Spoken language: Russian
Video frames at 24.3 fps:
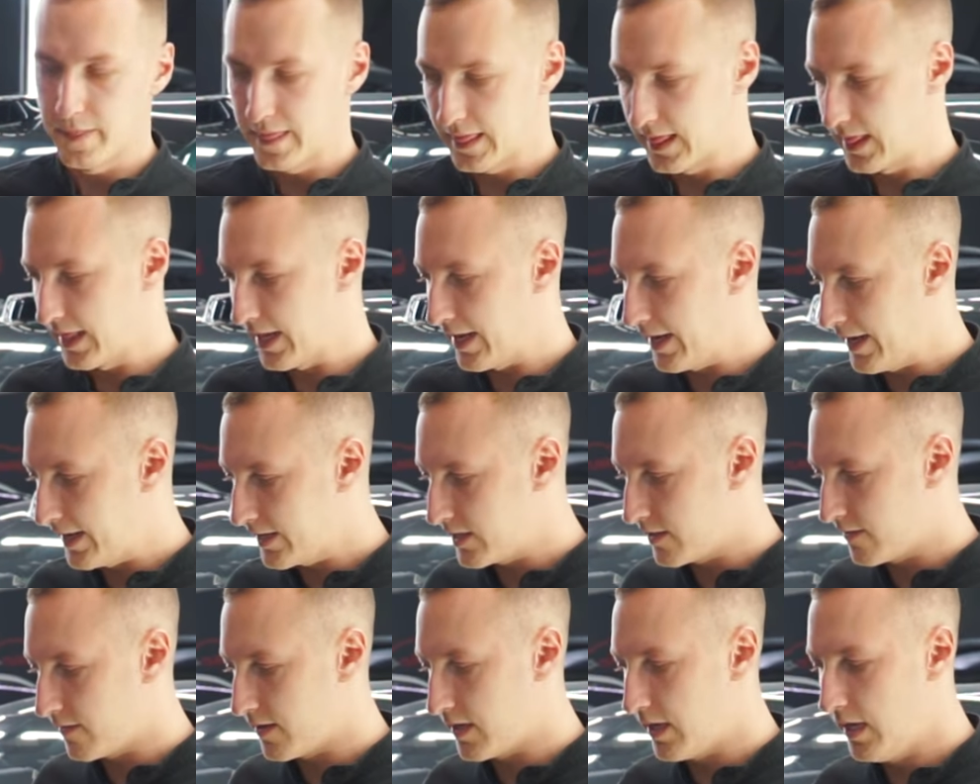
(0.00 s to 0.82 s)
Для
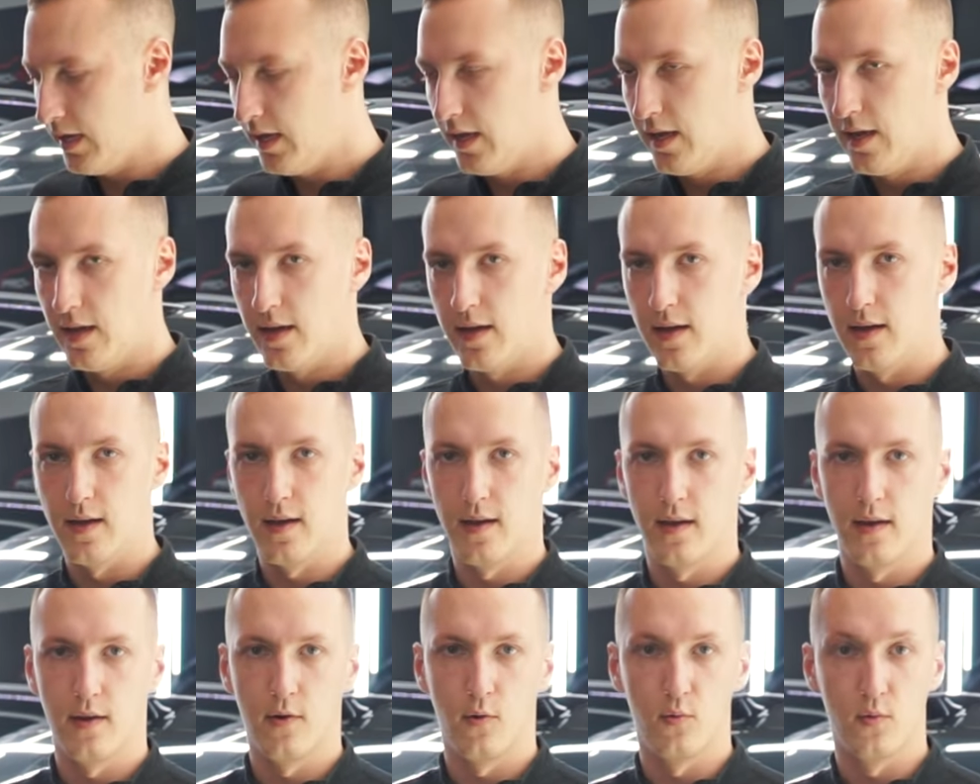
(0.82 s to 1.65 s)
этого
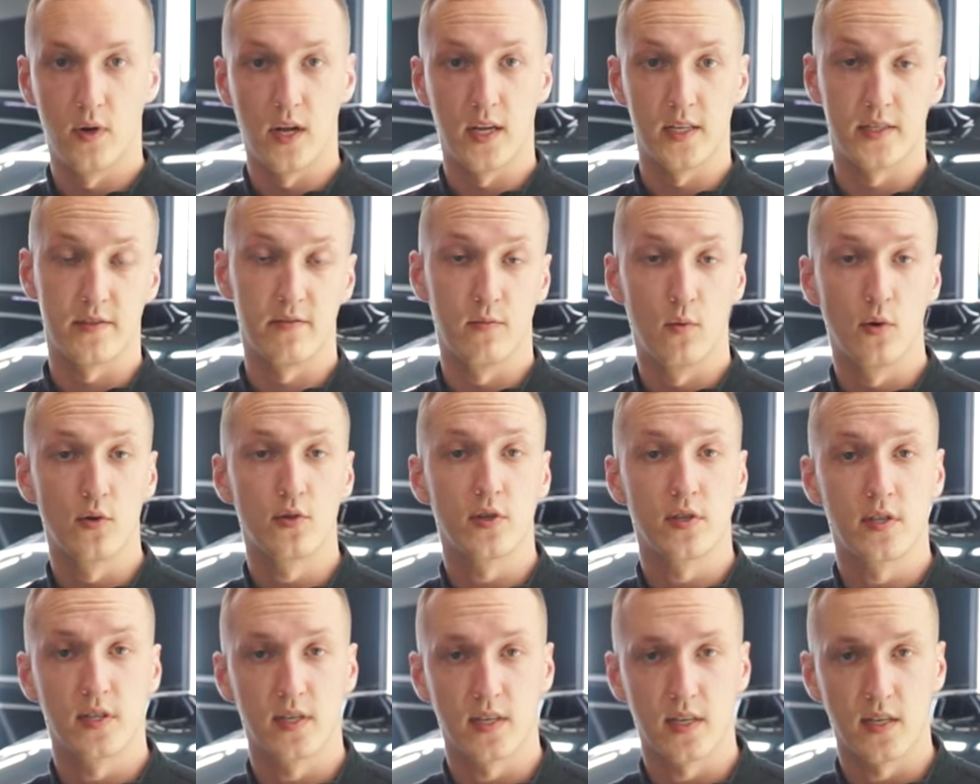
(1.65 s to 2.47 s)
а, у нас вы
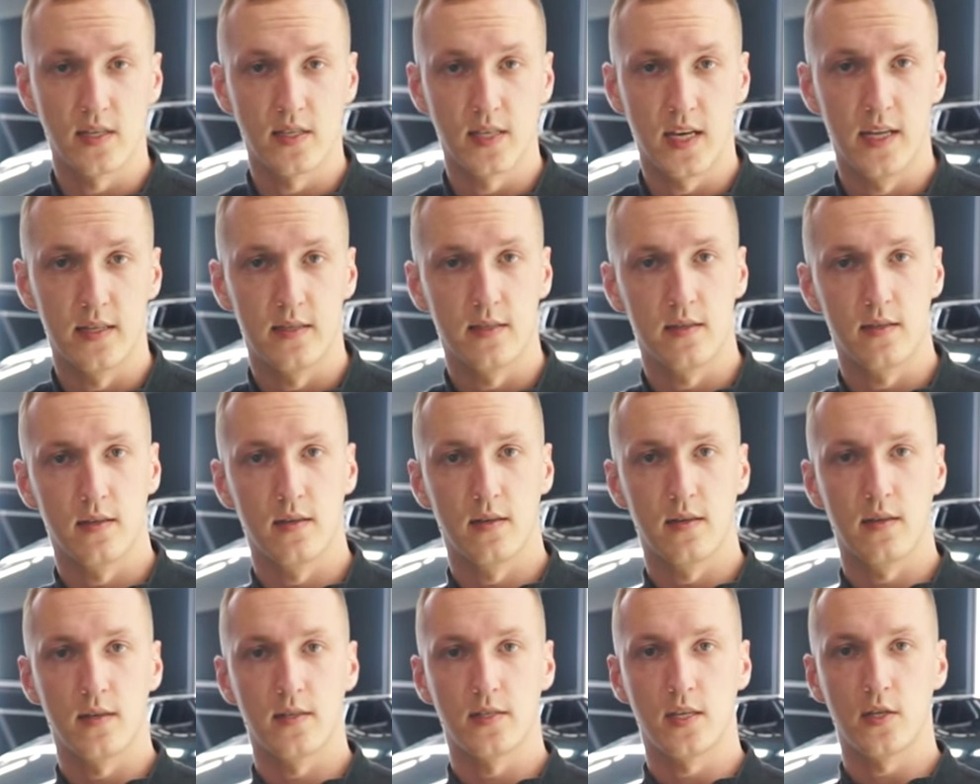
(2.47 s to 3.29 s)
можете заказать
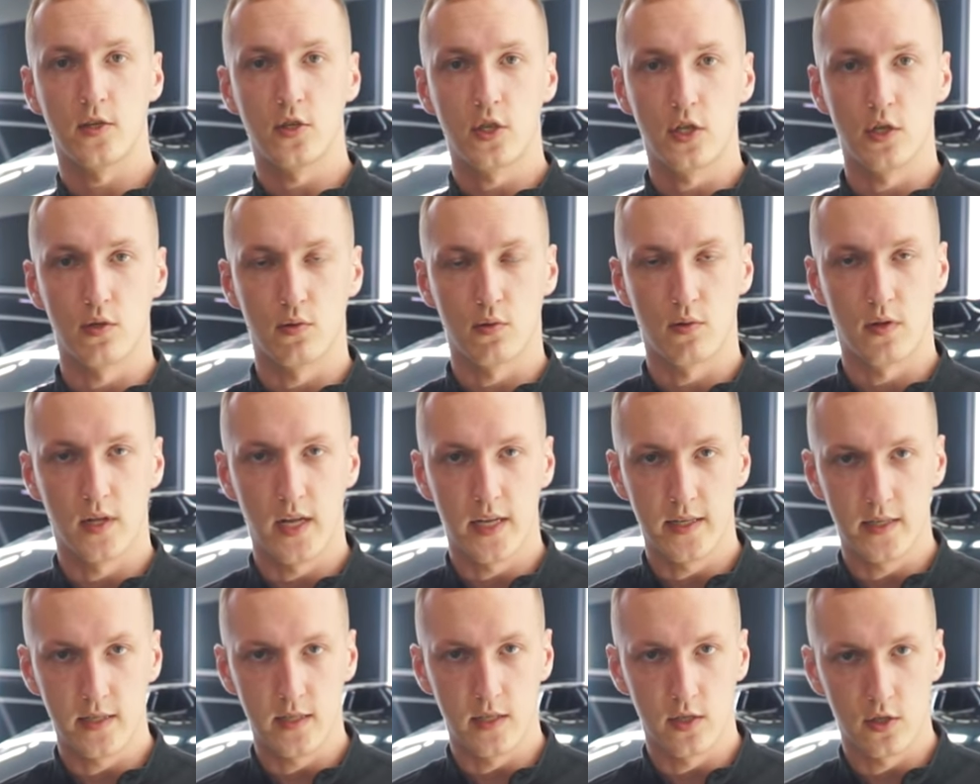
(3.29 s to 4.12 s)
э, защиту
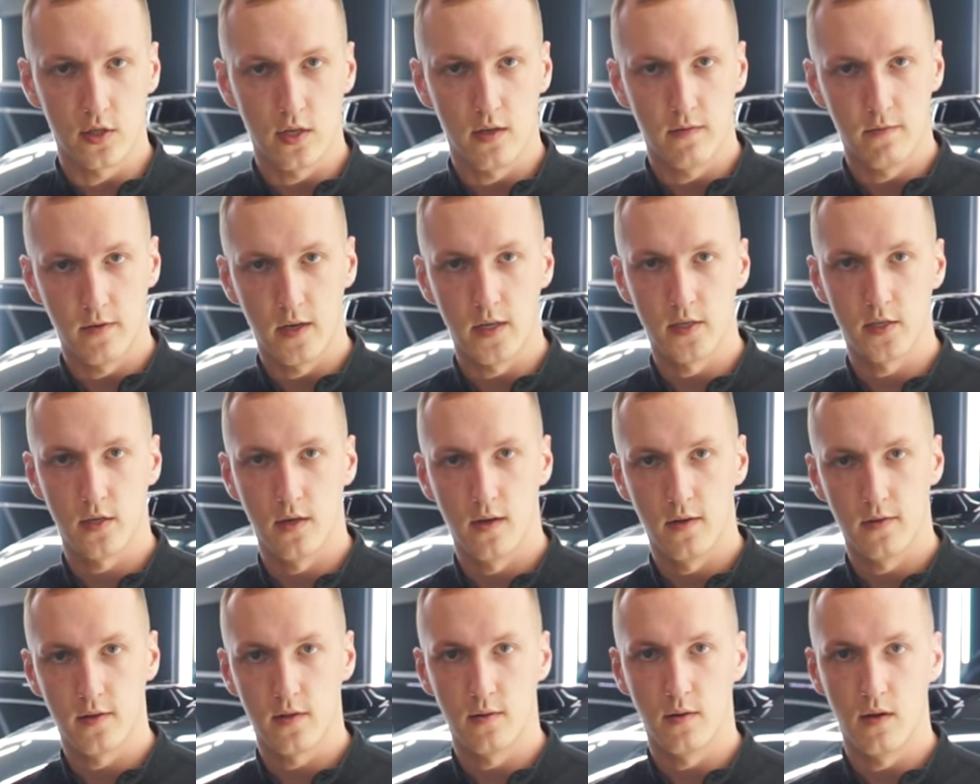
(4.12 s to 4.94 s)
для днища
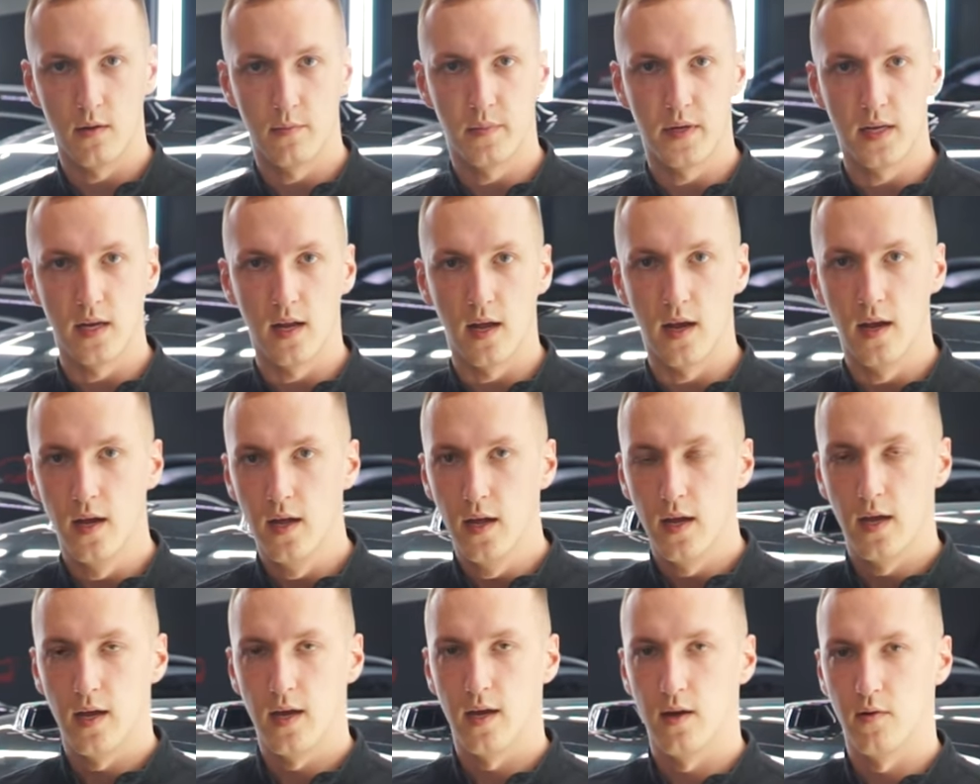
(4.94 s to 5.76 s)
вашего автомобиля.
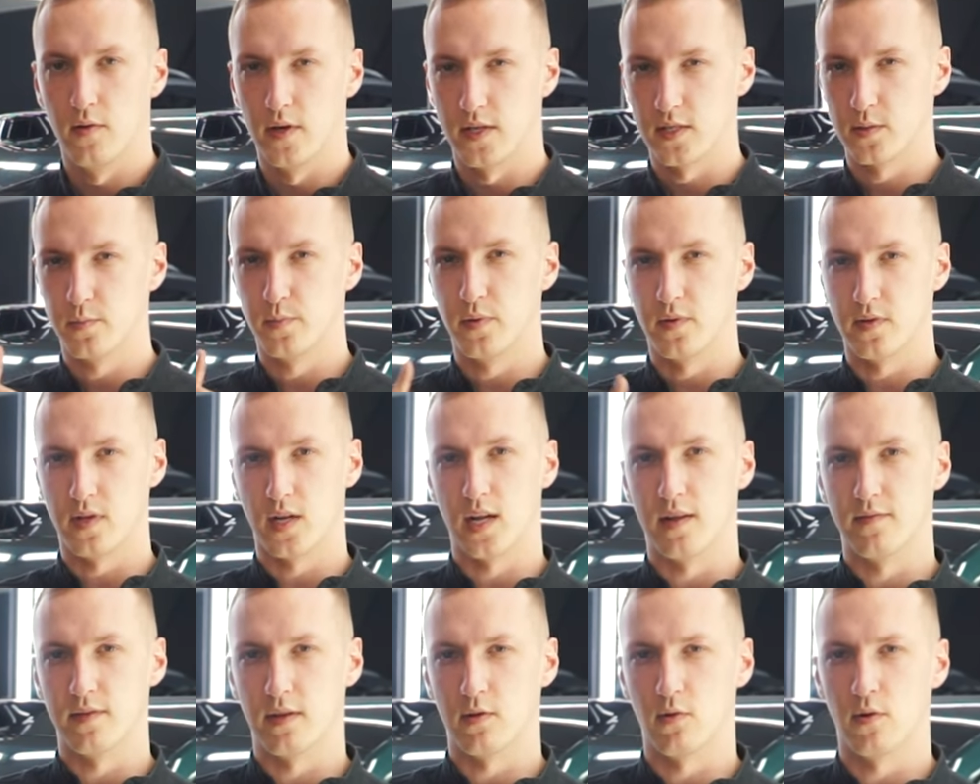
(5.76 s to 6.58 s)
А, у нас был
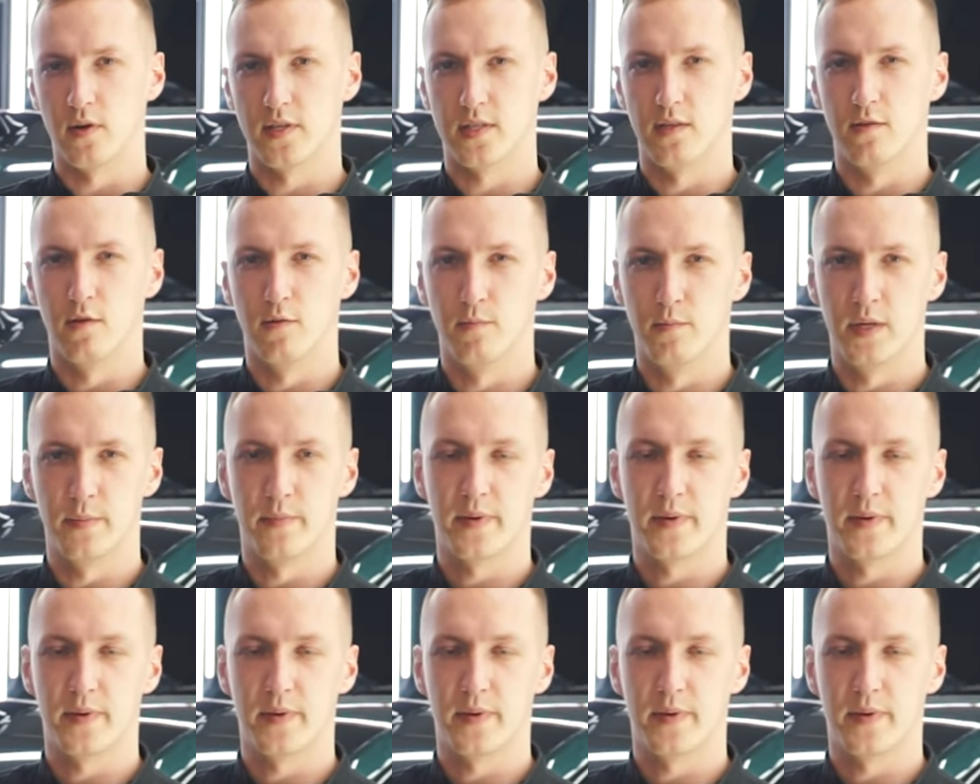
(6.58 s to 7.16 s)
недавно ролик, где мы